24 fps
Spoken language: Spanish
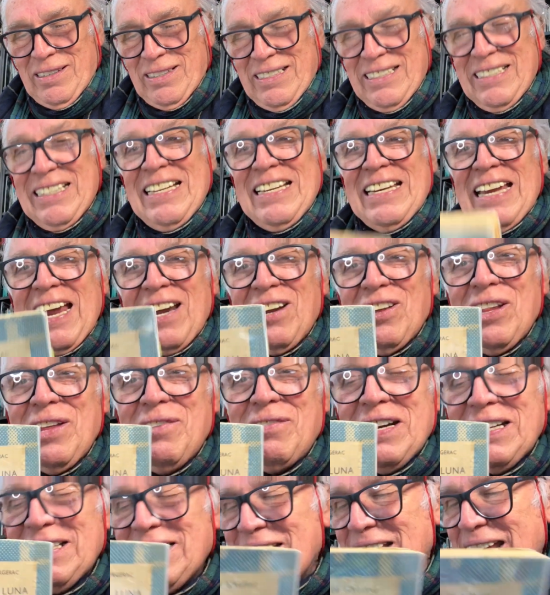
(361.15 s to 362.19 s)
Cirano de
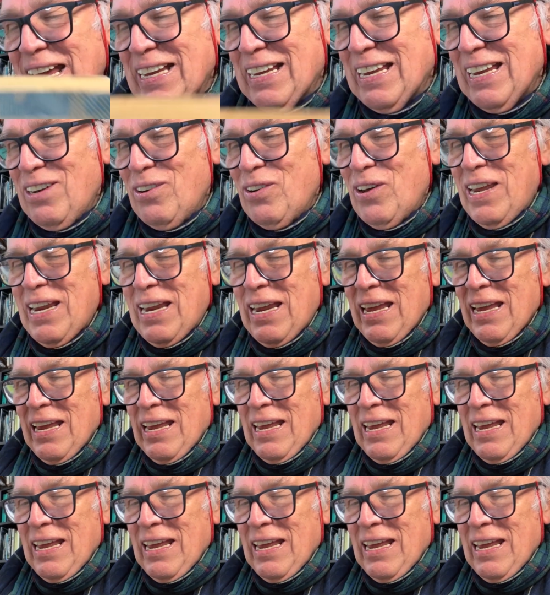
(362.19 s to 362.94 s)
Bergerac, que no es...